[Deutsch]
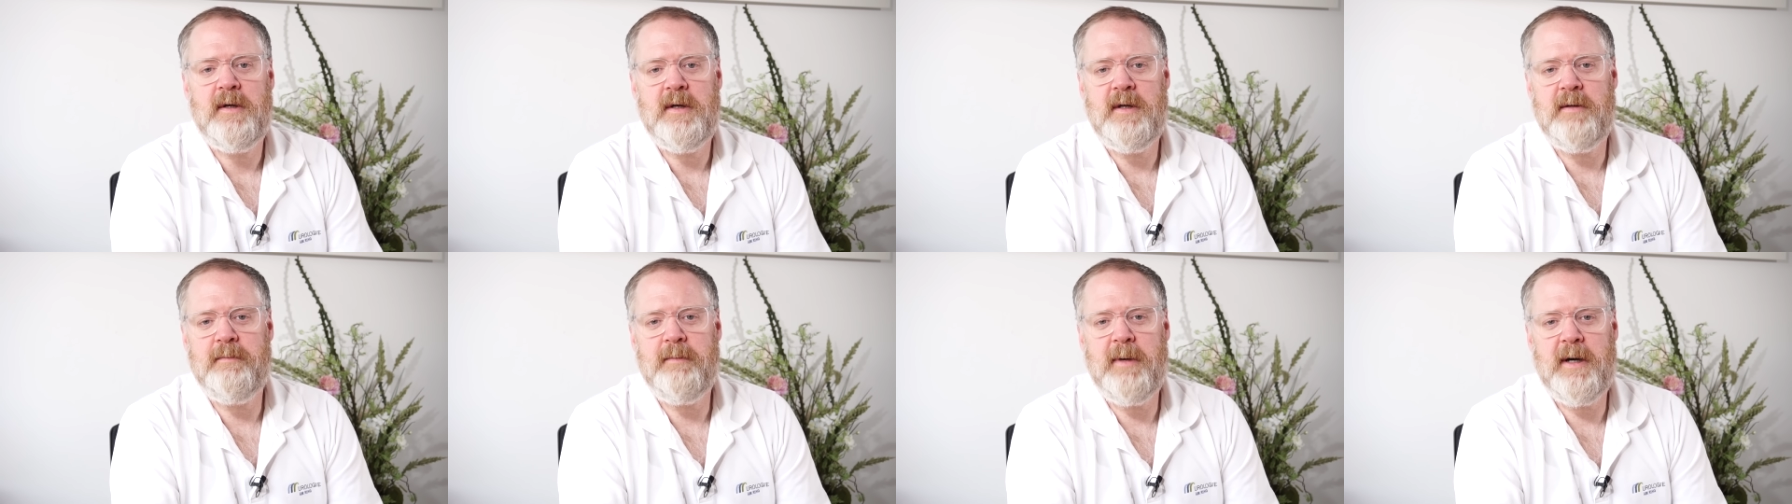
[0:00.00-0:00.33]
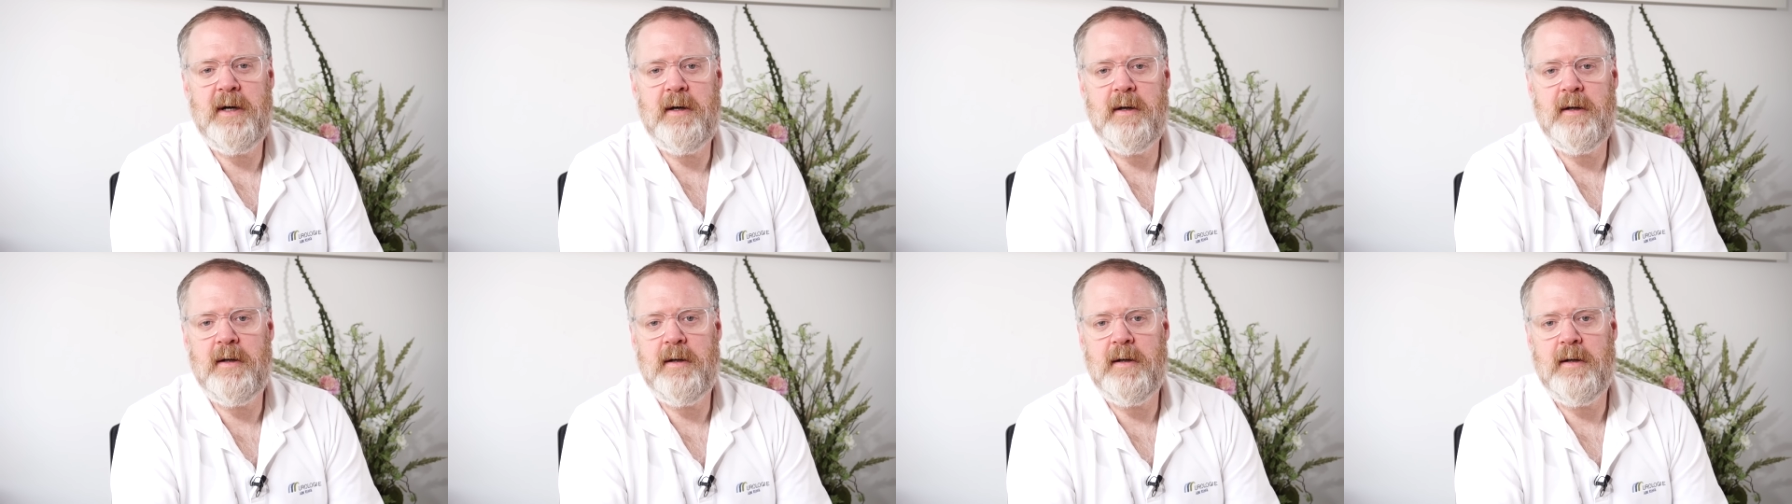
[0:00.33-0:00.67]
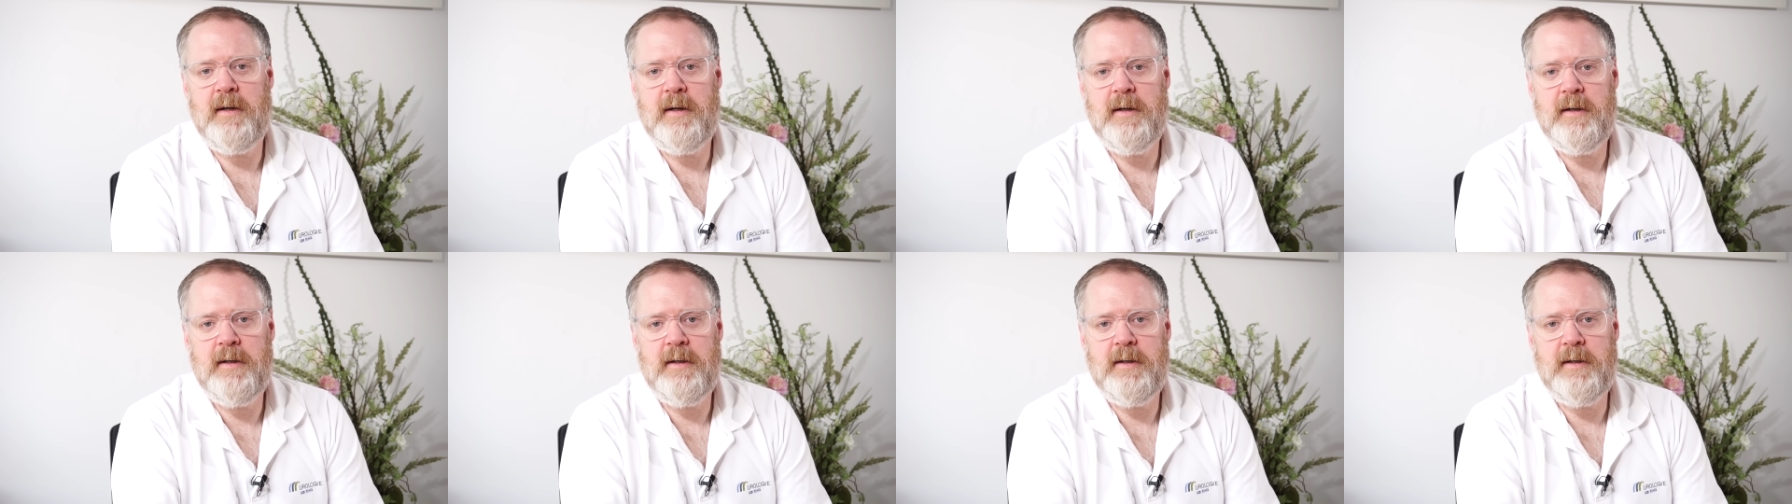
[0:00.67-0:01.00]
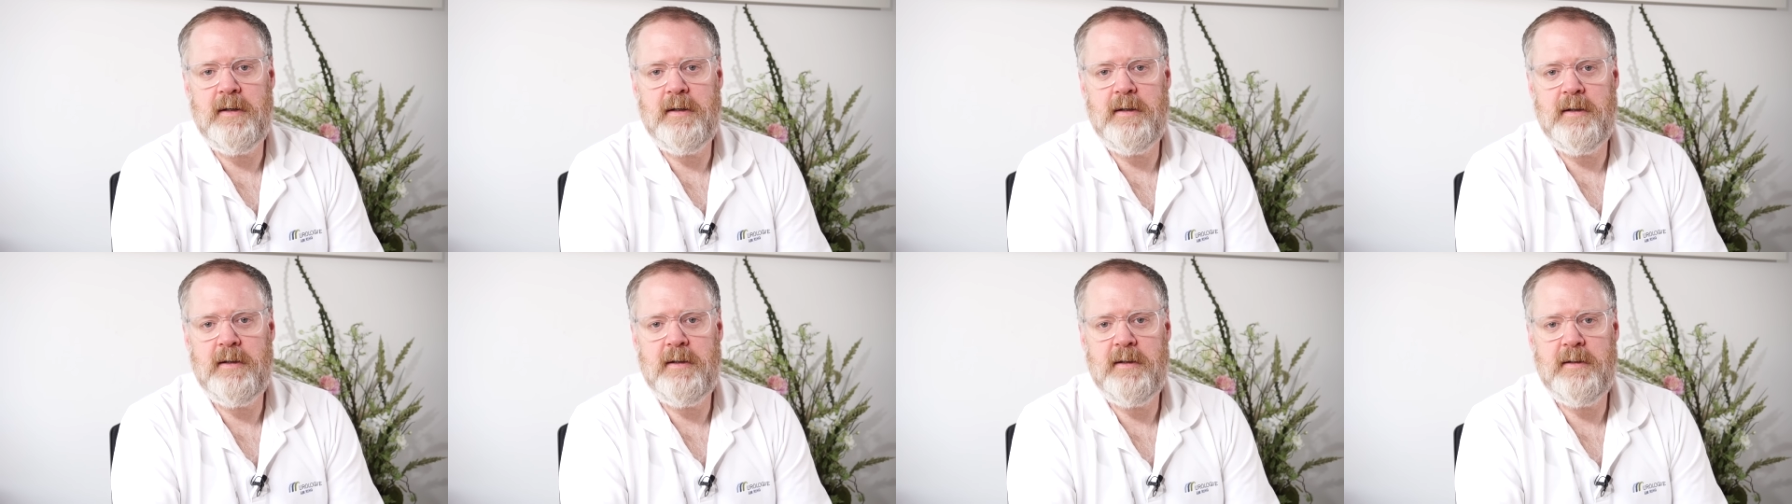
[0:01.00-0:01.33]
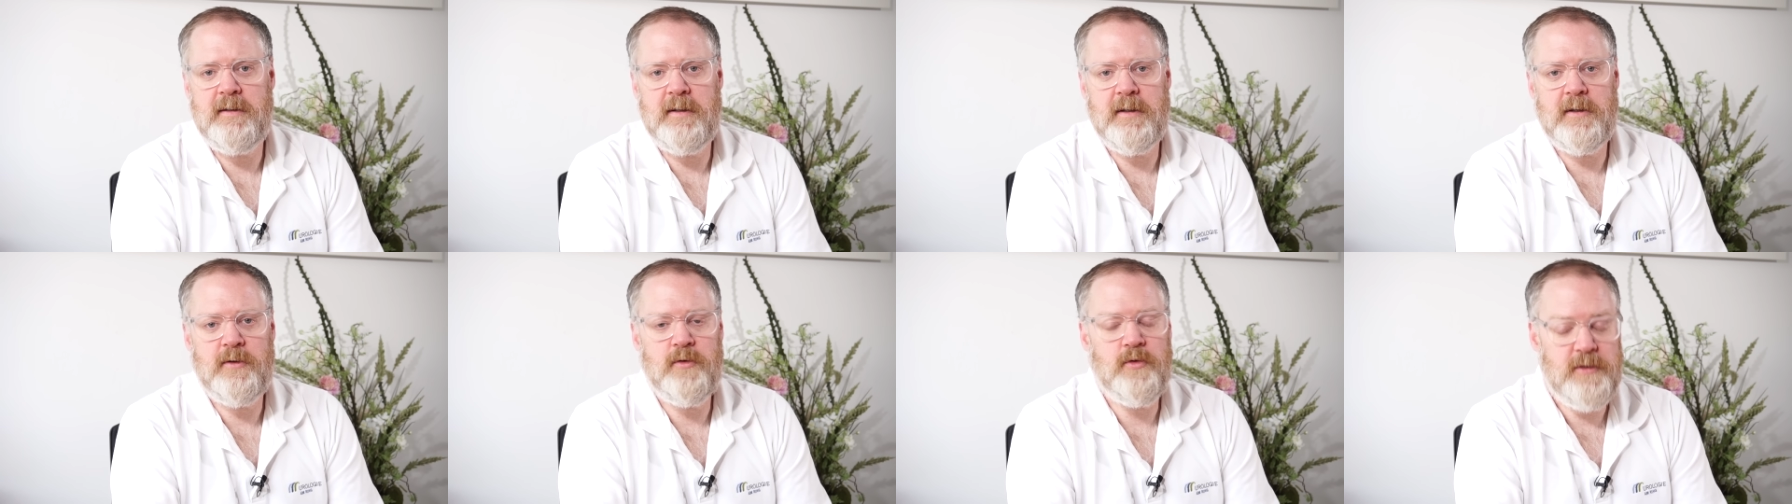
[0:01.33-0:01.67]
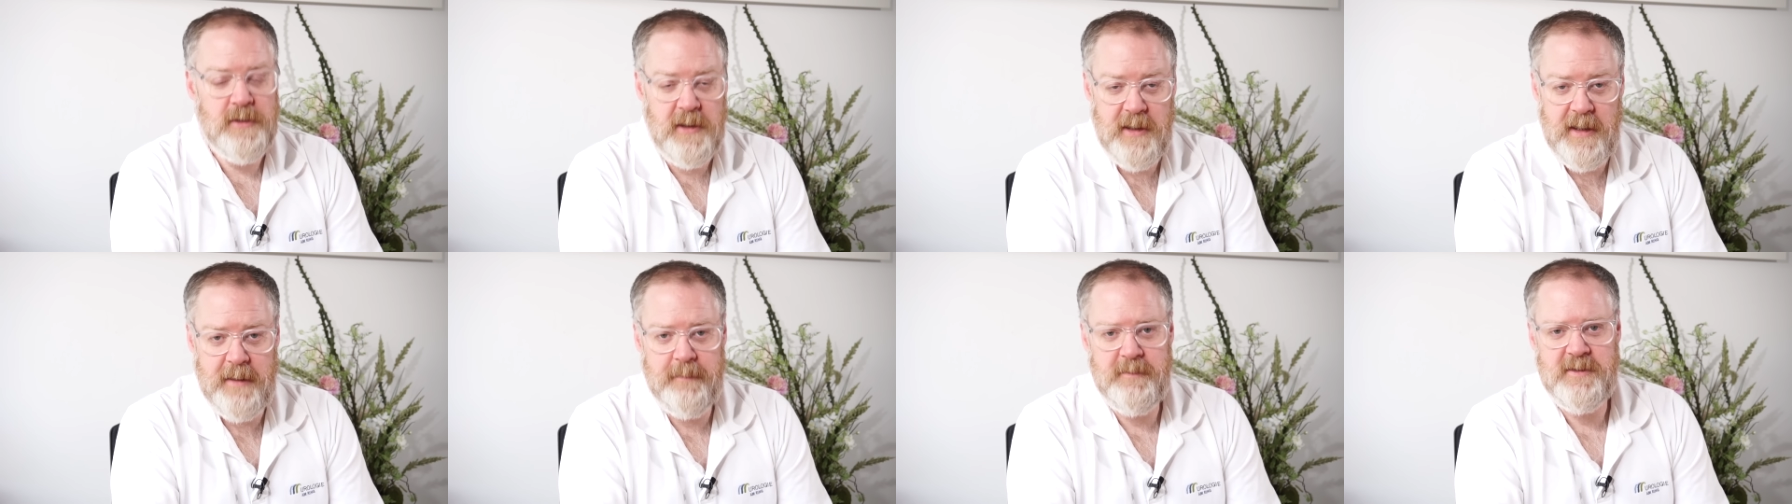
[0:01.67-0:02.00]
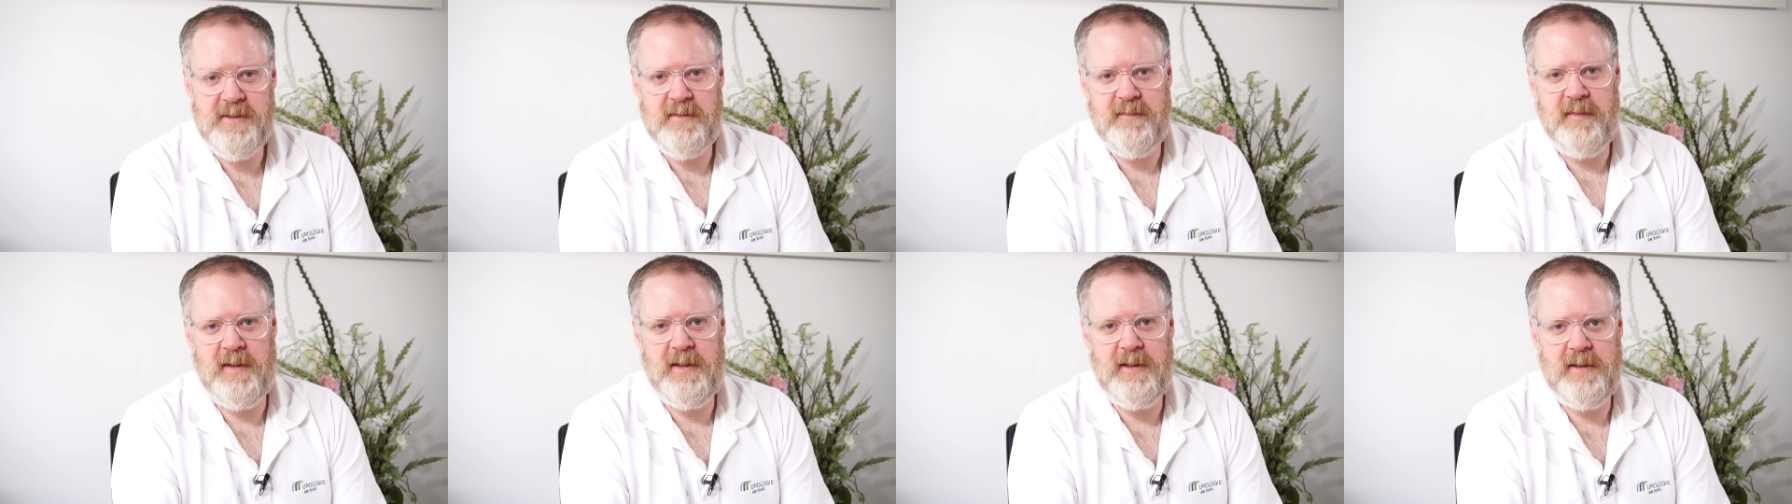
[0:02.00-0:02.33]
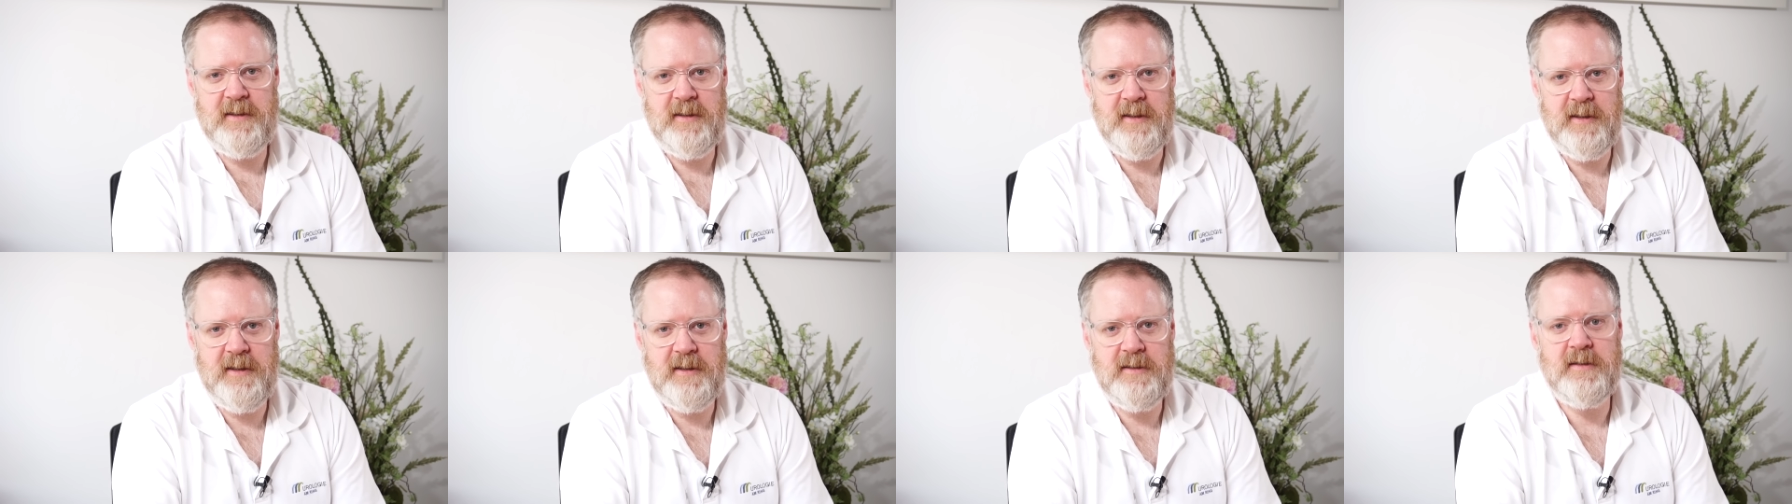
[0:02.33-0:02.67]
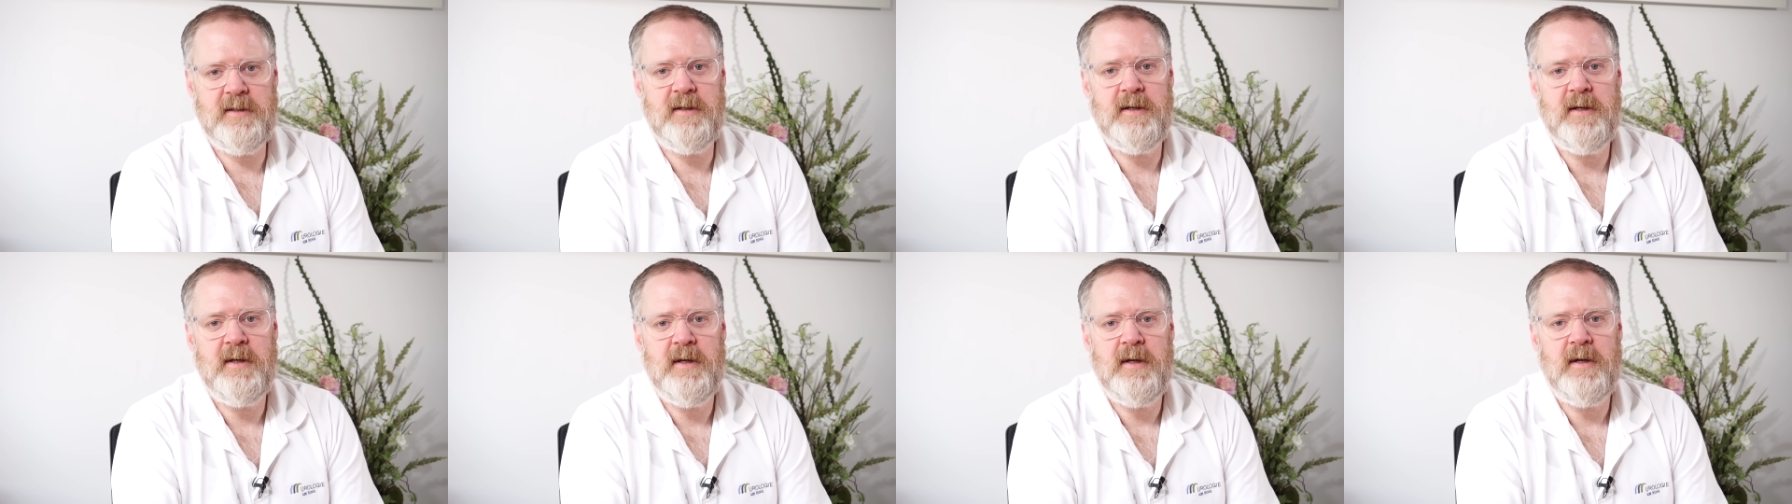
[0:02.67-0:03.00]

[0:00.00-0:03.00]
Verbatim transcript: die machen äh, eine gute Lebensqualität